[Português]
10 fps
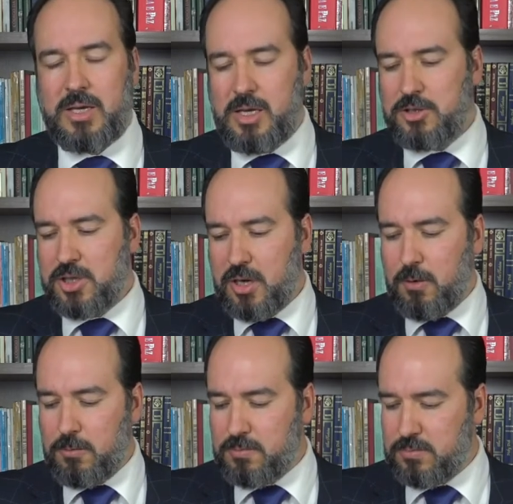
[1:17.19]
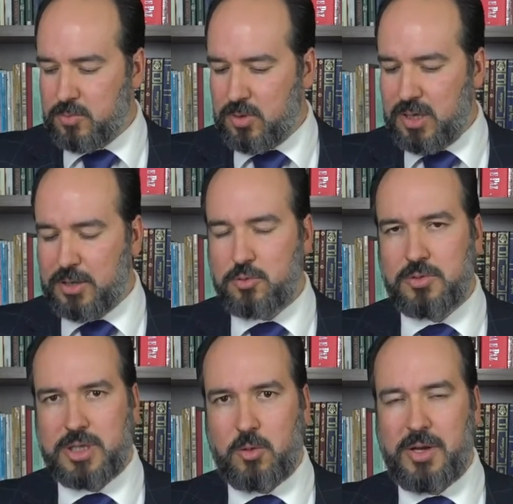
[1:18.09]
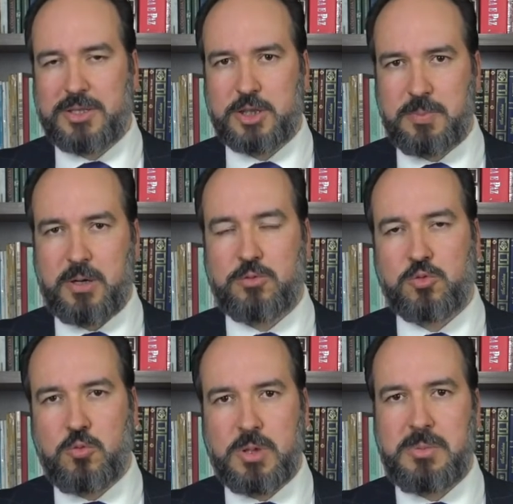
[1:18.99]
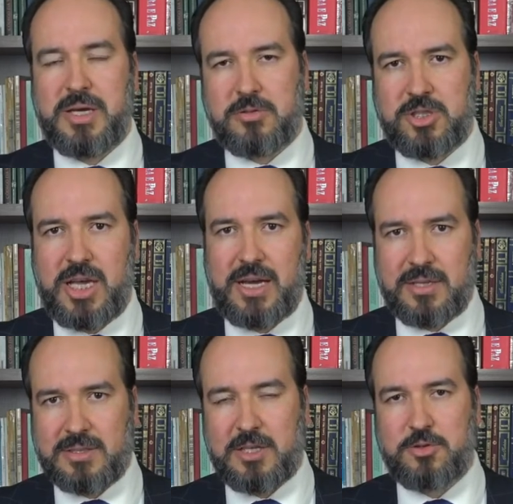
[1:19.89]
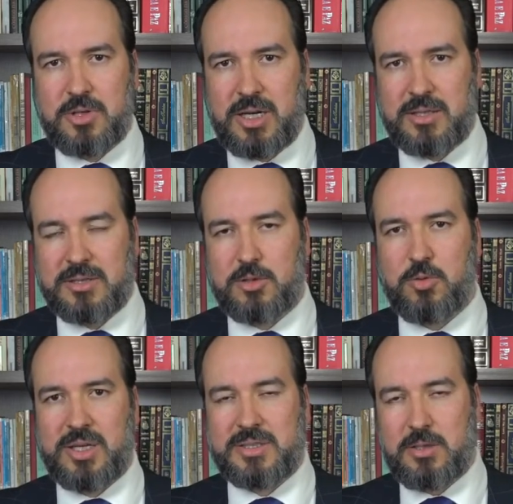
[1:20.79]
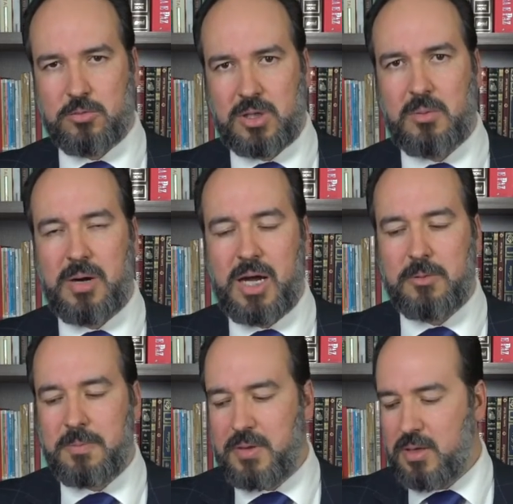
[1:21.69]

Em geral, é, as consequências para o descumprimento de regras relacionadas à duração do trabalho